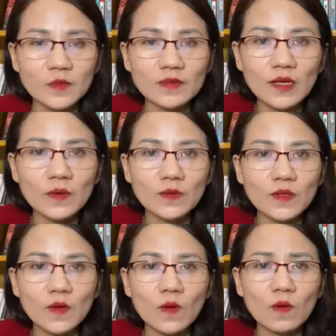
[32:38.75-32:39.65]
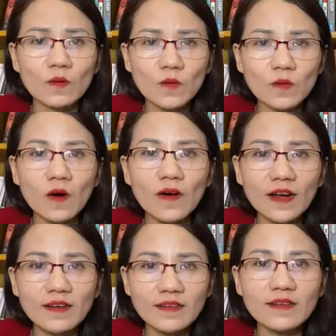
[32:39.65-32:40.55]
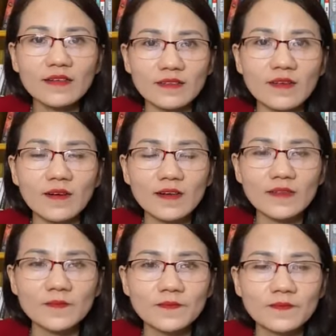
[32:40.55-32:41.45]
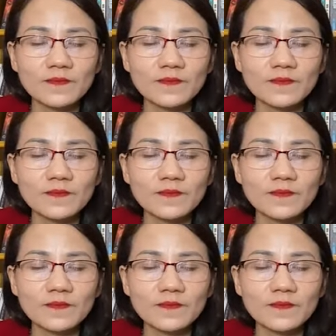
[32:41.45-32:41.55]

trong rau thì nó có, cũng có đất nước lửa gió